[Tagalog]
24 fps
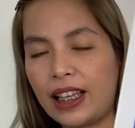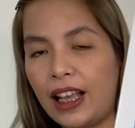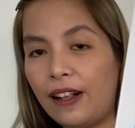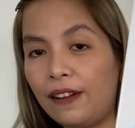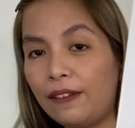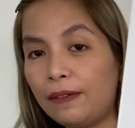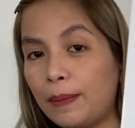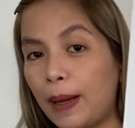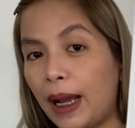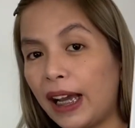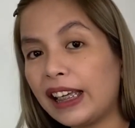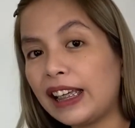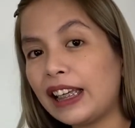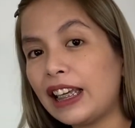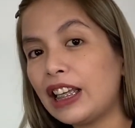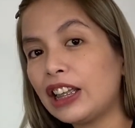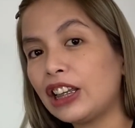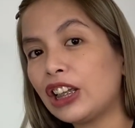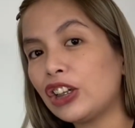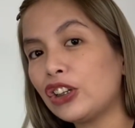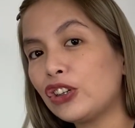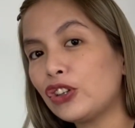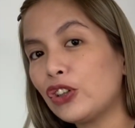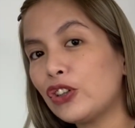at makikita
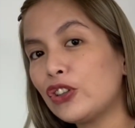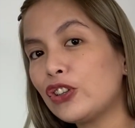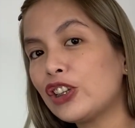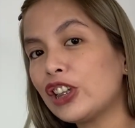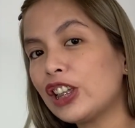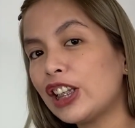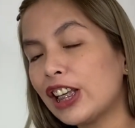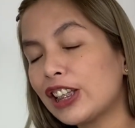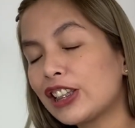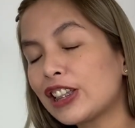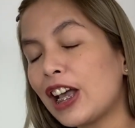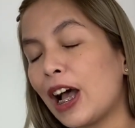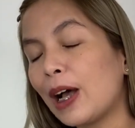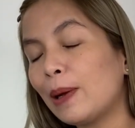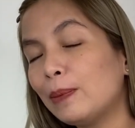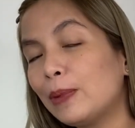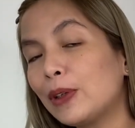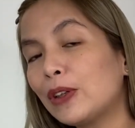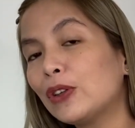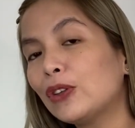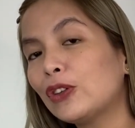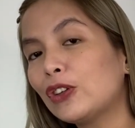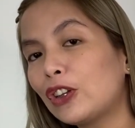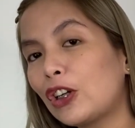nyo yung sinasabi
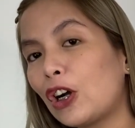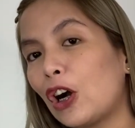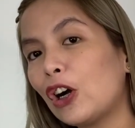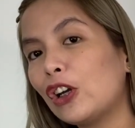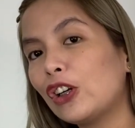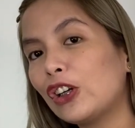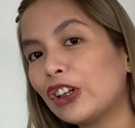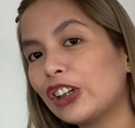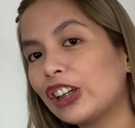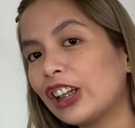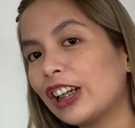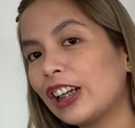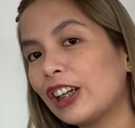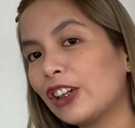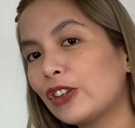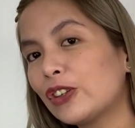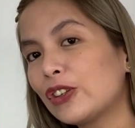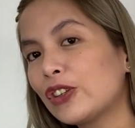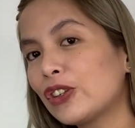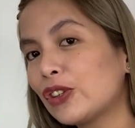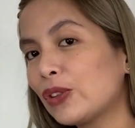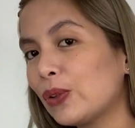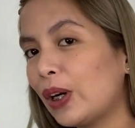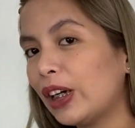kong color na
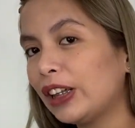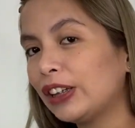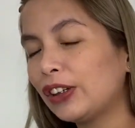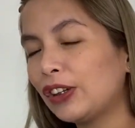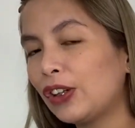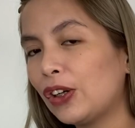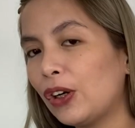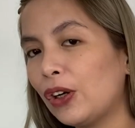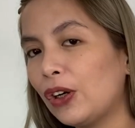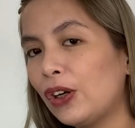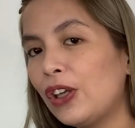nagustuhan ko.